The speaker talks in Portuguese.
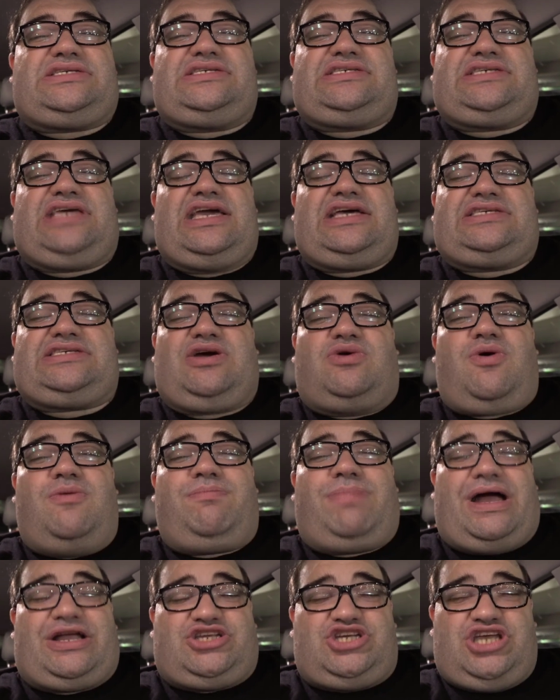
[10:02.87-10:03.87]
se esqueça,
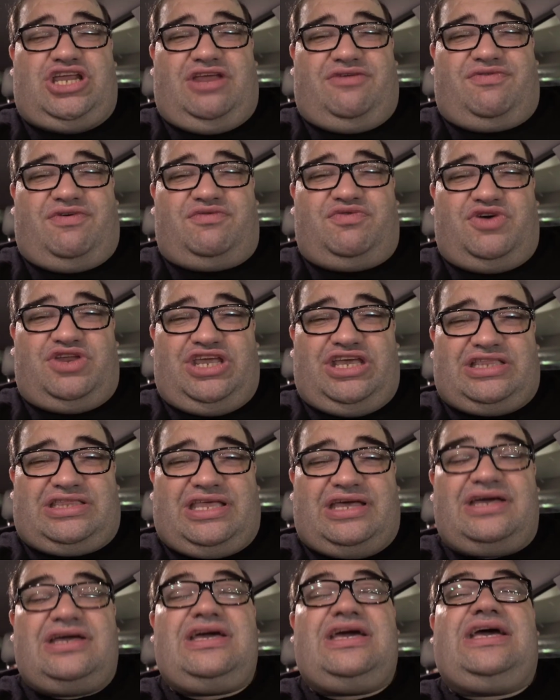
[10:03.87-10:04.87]
compartilha,
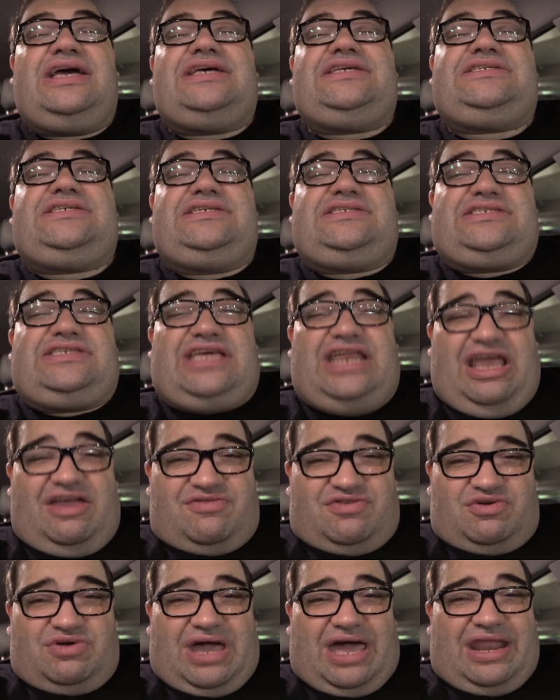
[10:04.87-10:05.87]
favorita, se
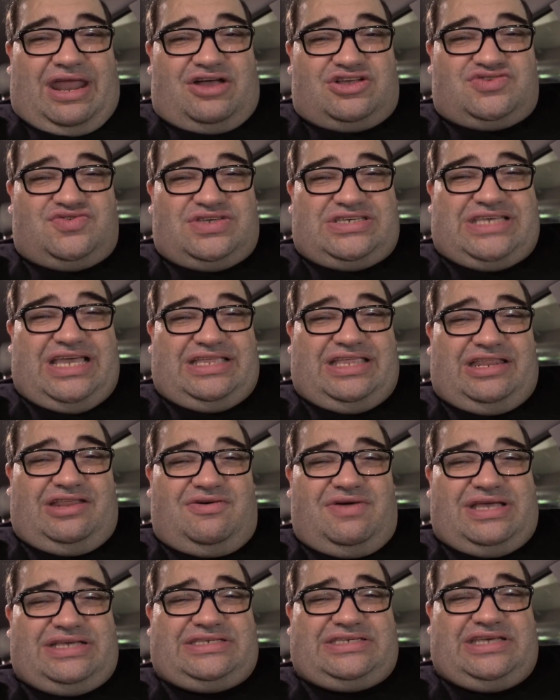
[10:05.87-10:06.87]
inscreve no canal se você ainda
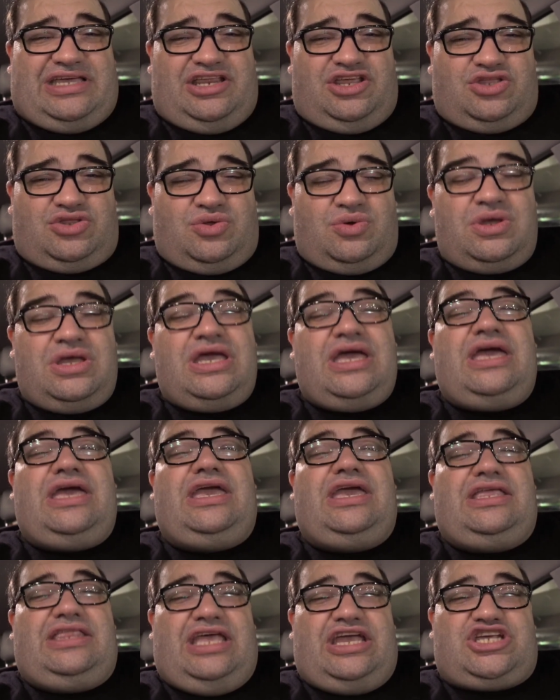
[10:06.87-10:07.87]
não é inscrito
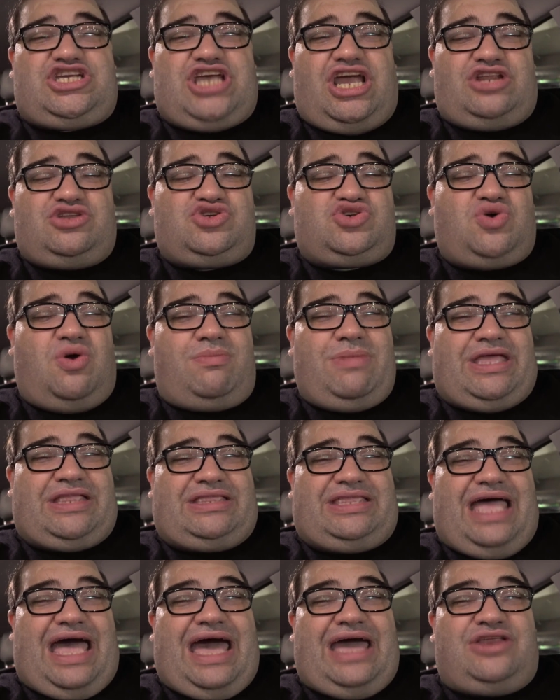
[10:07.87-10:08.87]
e deixa aí nos
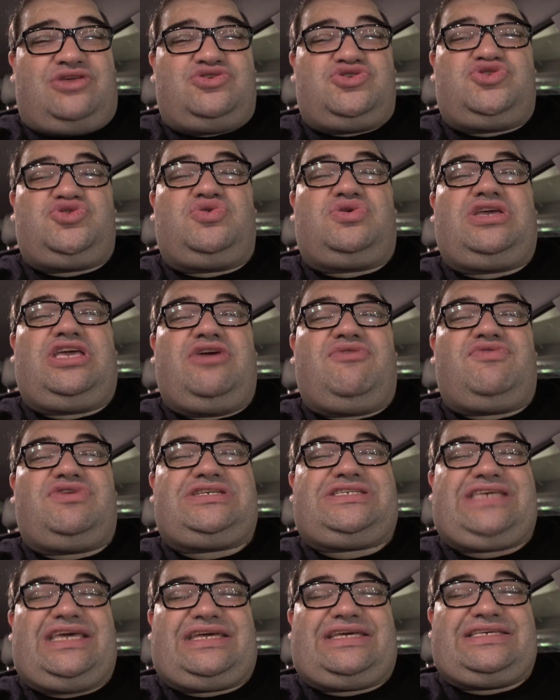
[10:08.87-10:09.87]
comentários o que
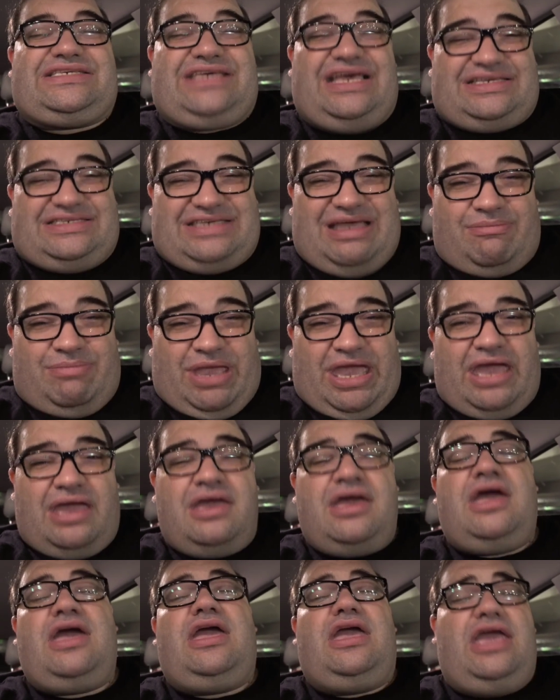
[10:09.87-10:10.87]
você quiser saber
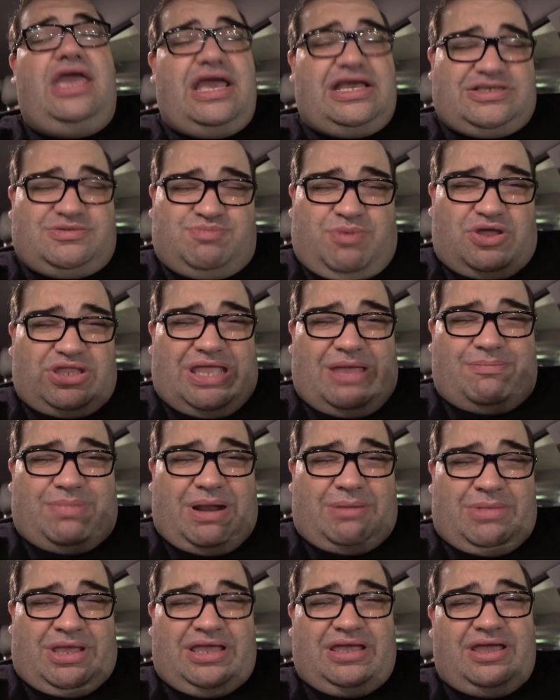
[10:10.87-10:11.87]
e responda aí
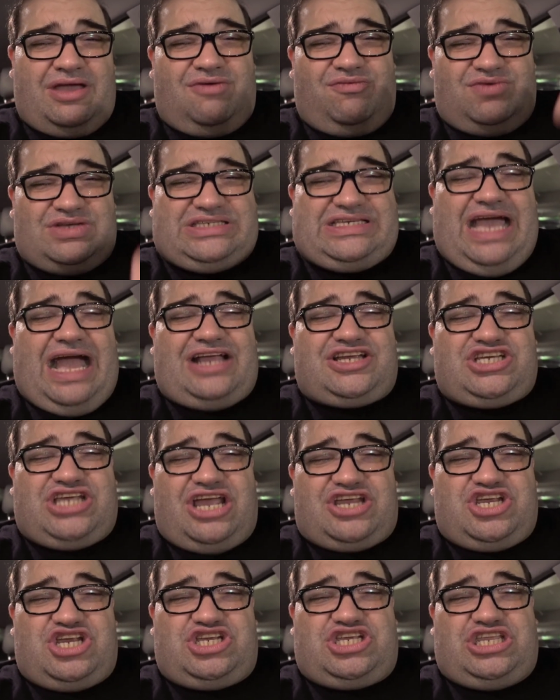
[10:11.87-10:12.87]
para mim. Você acha
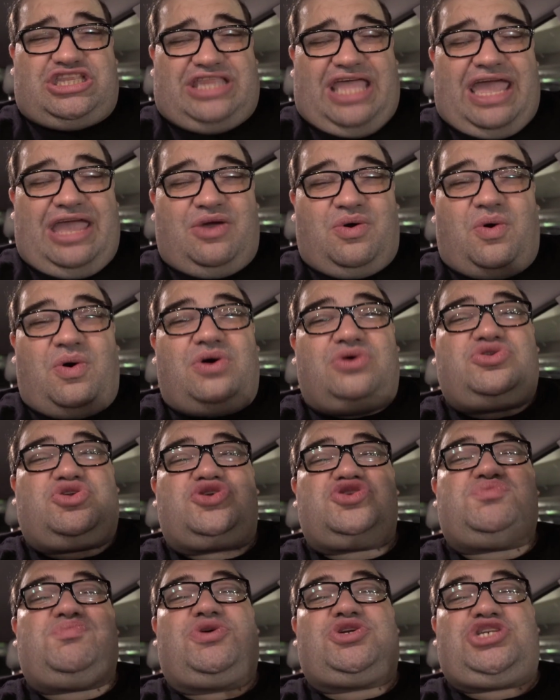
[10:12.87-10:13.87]
que a gente tem
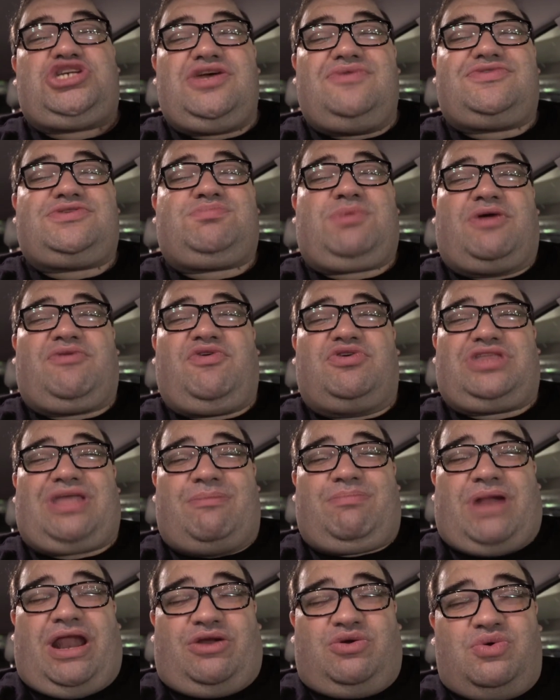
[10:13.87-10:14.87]
outros motivos para
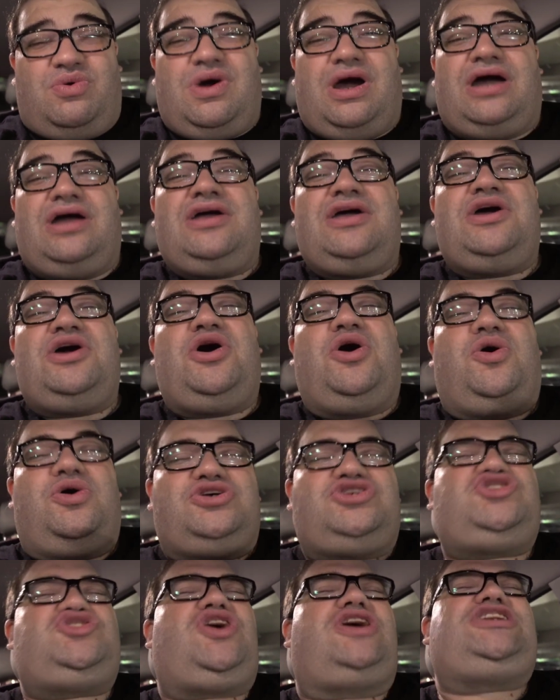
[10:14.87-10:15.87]
voltar para a Lua
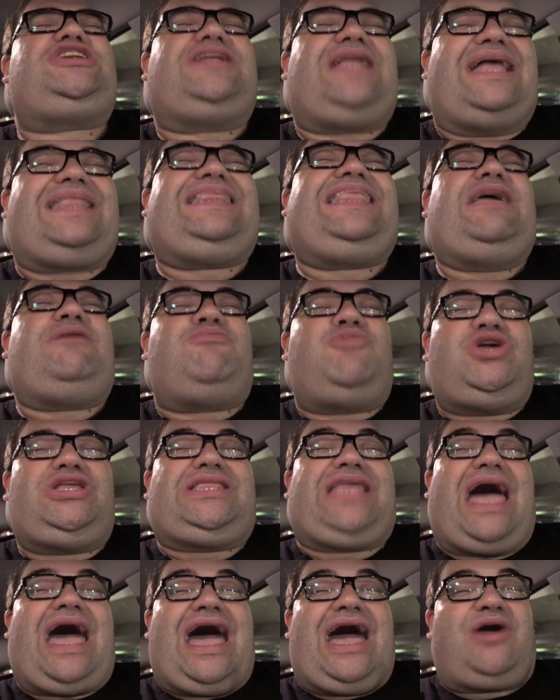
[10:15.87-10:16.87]
ou só de lá ter
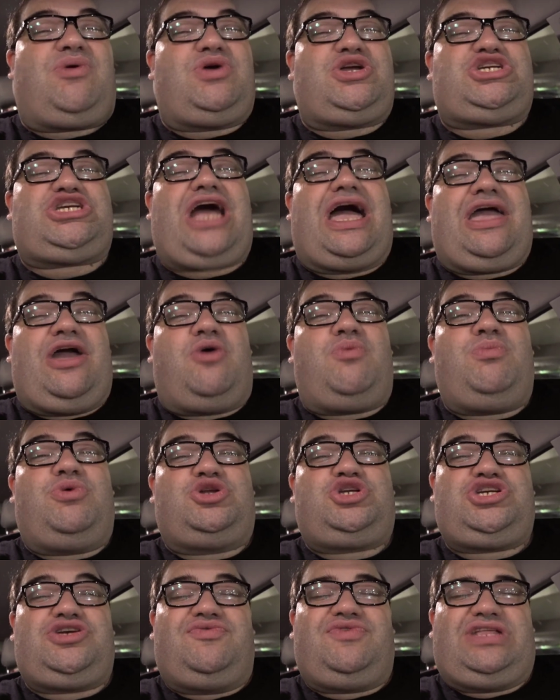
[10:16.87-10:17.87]
muita água já é um
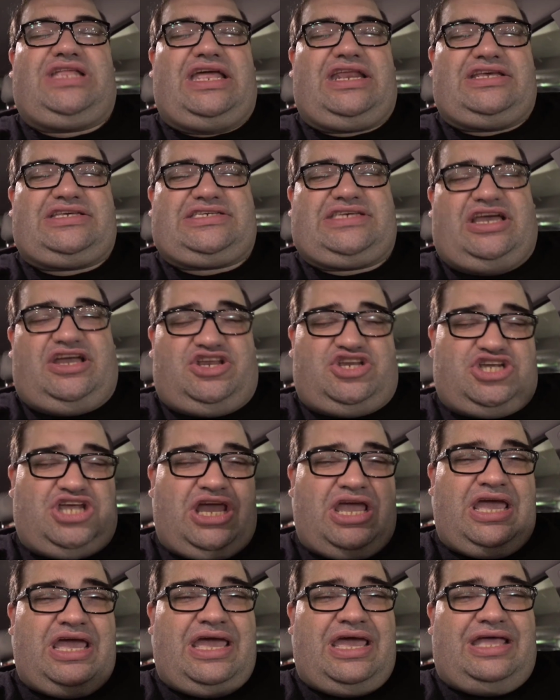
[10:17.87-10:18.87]
motivo interessante?
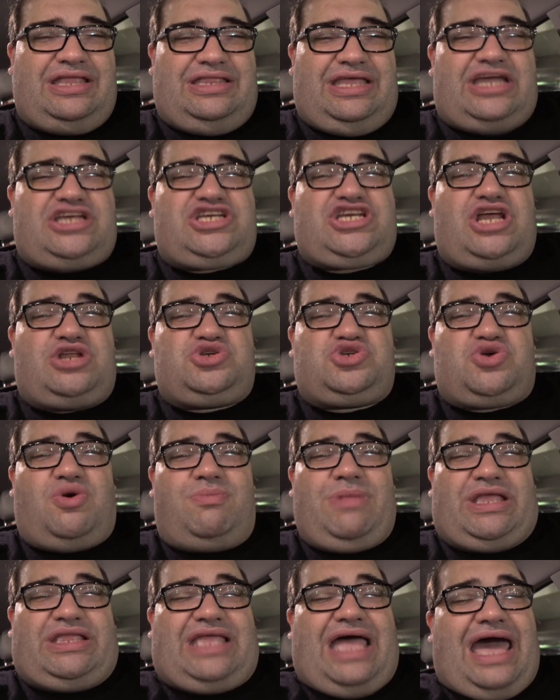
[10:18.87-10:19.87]
Deixa aí nos
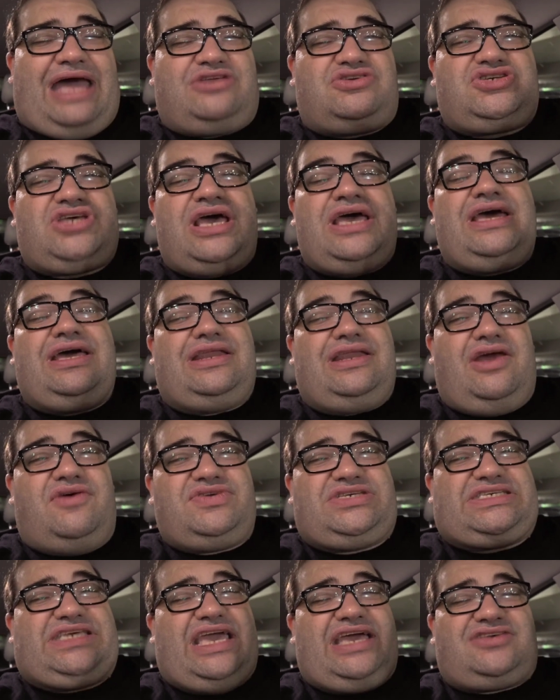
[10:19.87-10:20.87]
comentários. Não
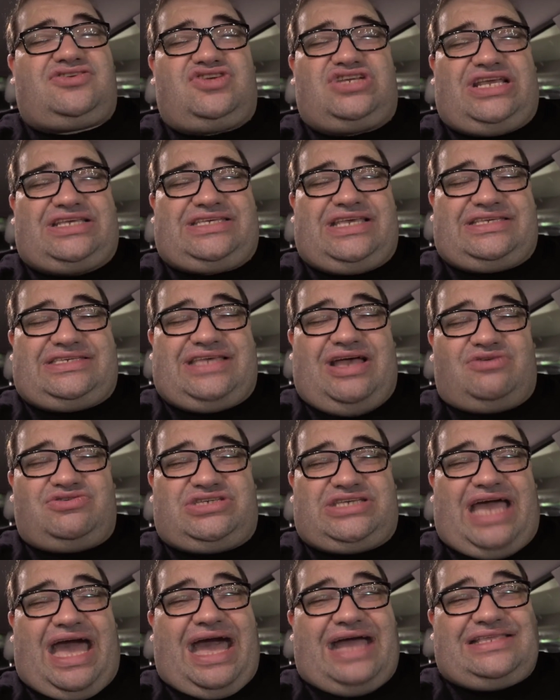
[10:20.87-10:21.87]
esqueçam de acessar
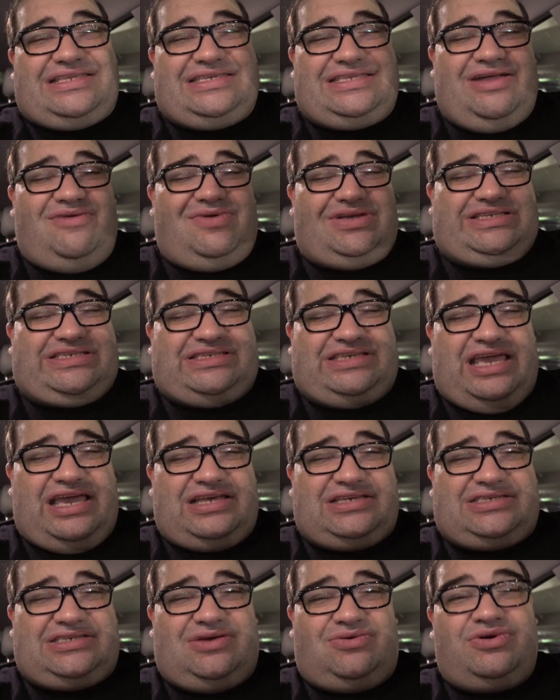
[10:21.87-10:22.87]
os cards, não
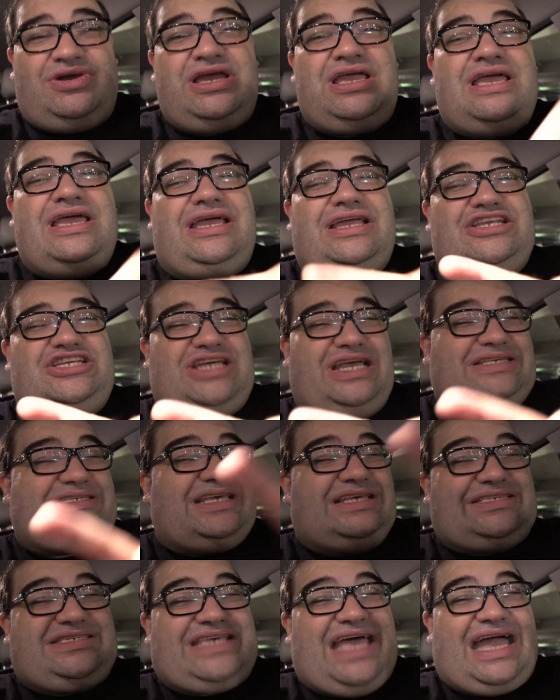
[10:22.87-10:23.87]
esqueçam de
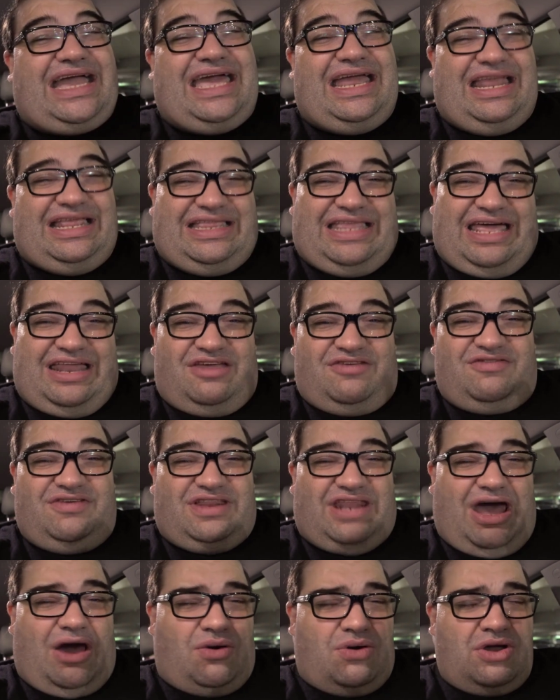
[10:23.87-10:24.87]
acessar aquela tela
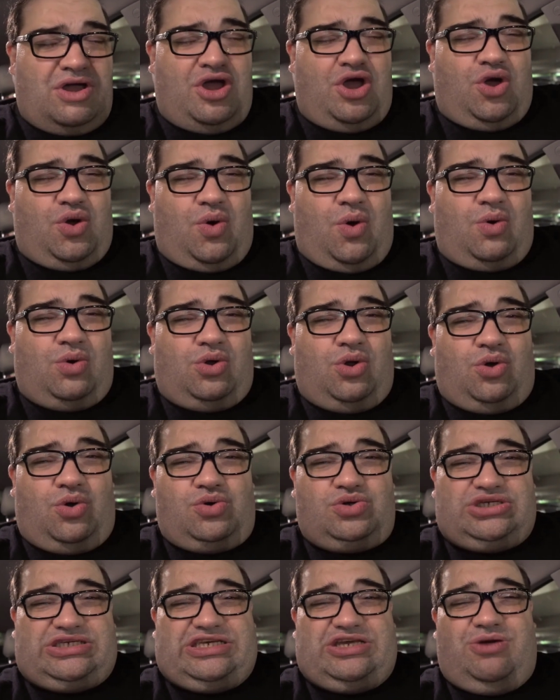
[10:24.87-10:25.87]
final com o
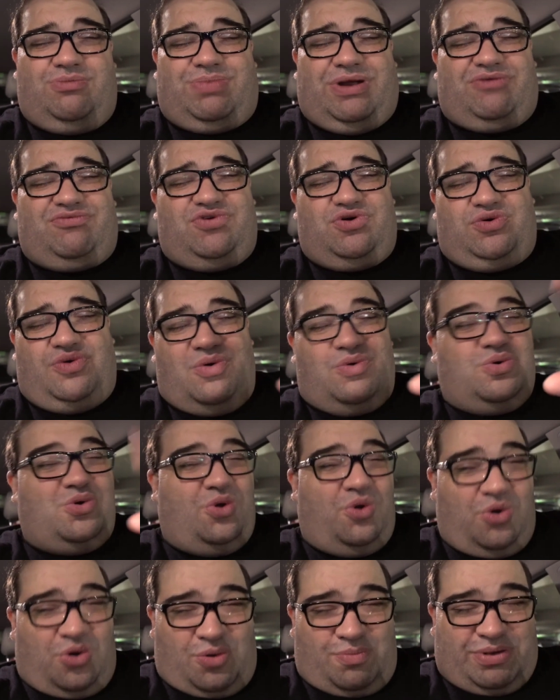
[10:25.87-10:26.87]
logozinho para com o
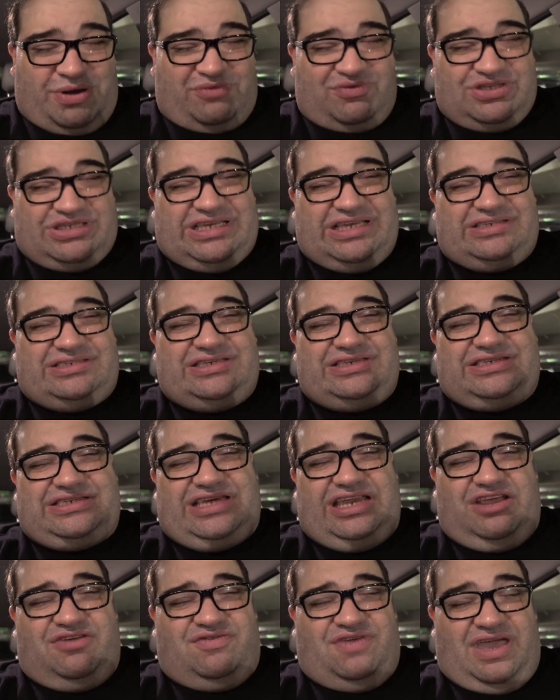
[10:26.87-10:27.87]
logo para você se
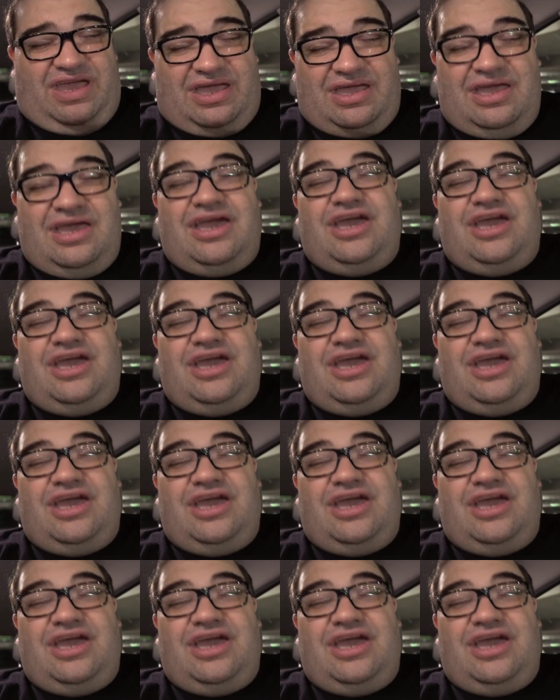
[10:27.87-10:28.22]
inscrever